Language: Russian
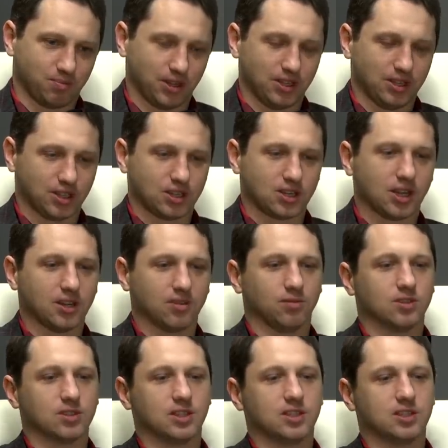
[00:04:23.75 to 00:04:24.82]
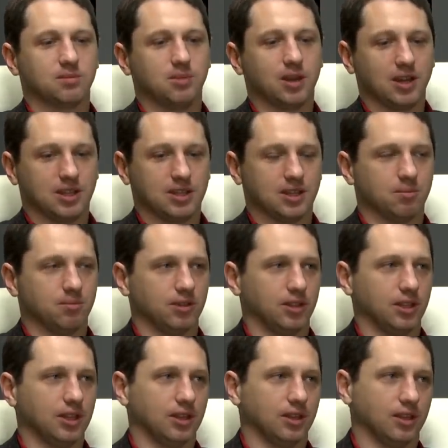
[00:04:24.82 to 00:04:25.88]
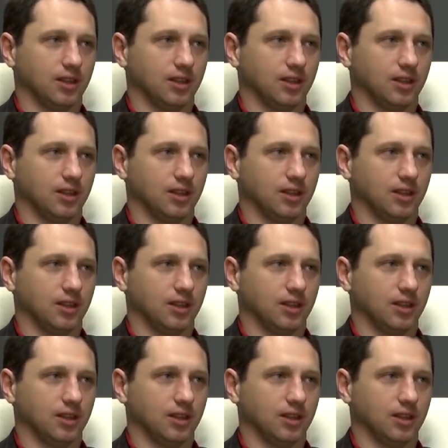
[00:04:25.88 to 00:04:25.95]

придержать возле себя хотя бы